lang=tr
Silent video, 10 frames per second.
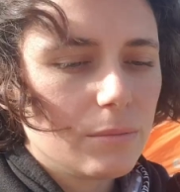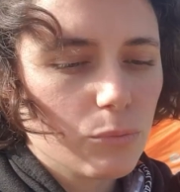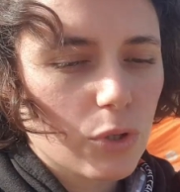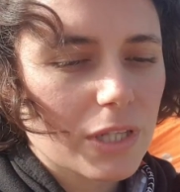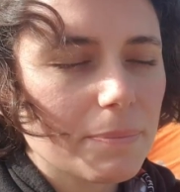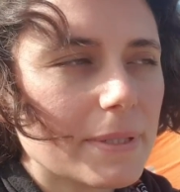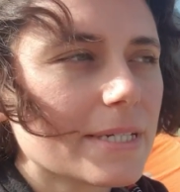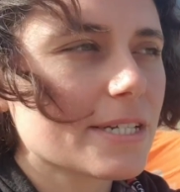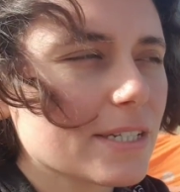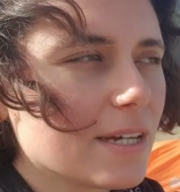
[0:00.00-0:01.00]
Mugada
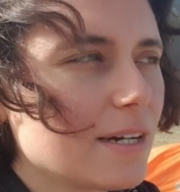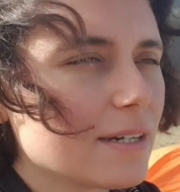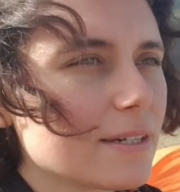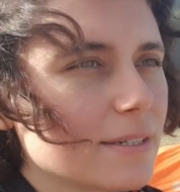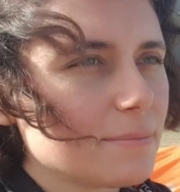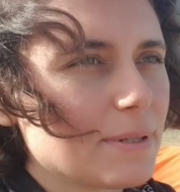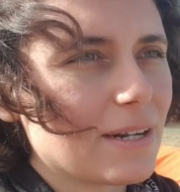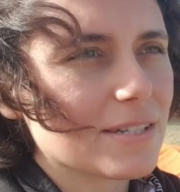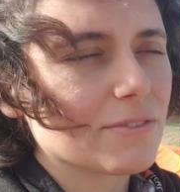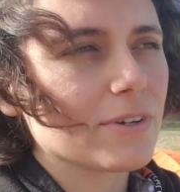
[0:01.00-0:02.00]
plajında
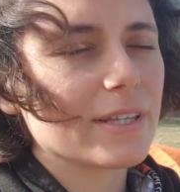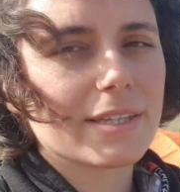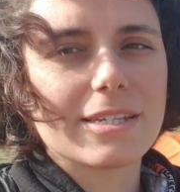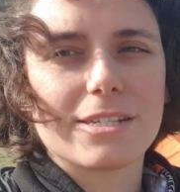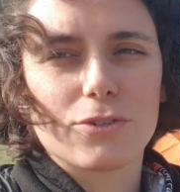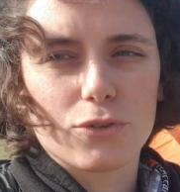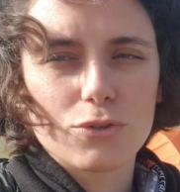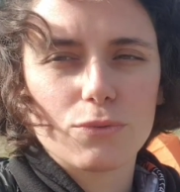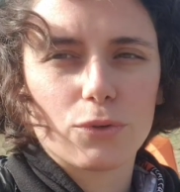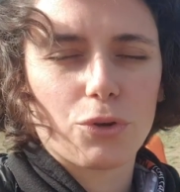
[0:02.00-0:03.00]
birazcık vakit
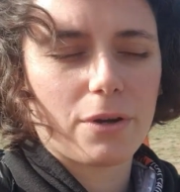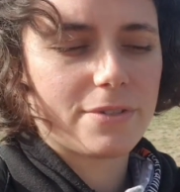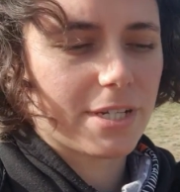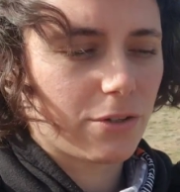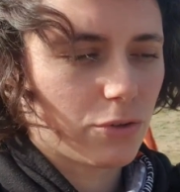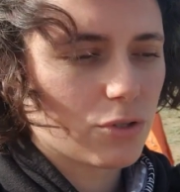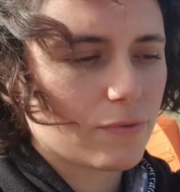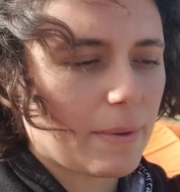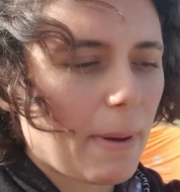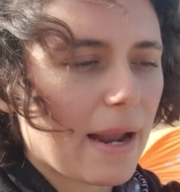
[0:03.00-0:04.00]
geçiriyoruz, fotoğraf
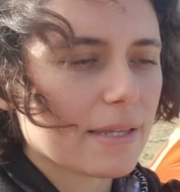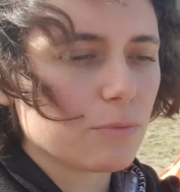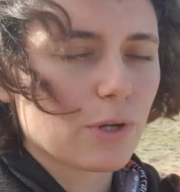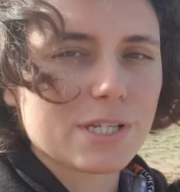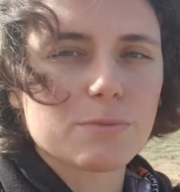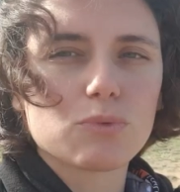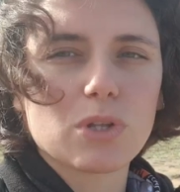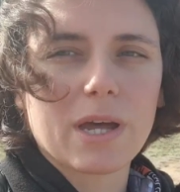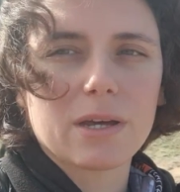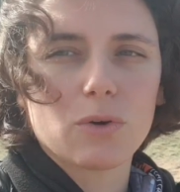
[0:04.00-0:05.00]
çekiyoruz ve belki bu gece
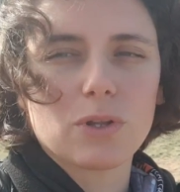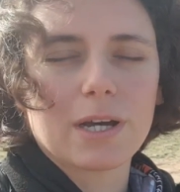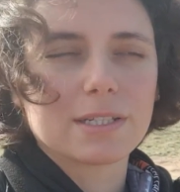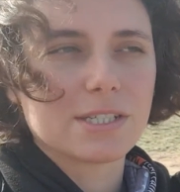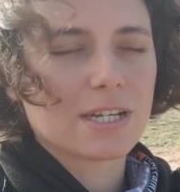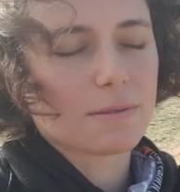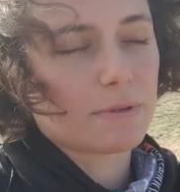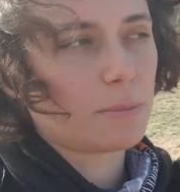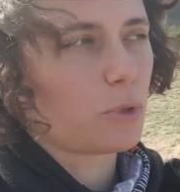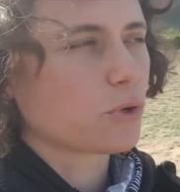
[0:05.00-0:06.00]
burada konaklayacağız
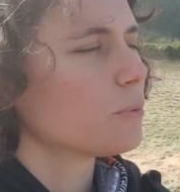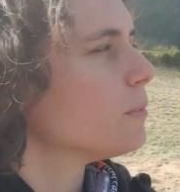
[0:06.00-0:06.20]
bilmiyorum.